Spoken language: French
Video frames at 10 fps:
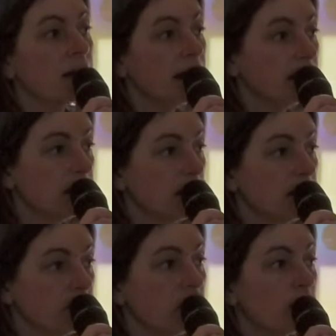
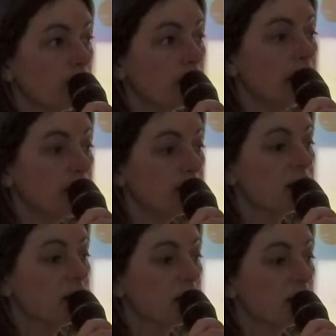Elles, font
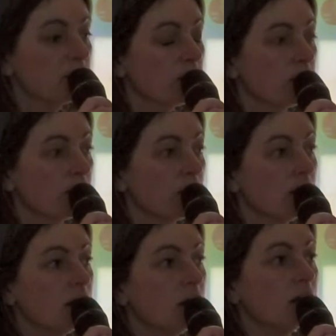cette maison
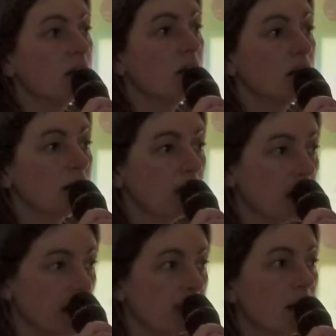
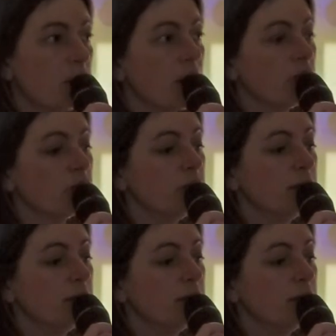à une apparente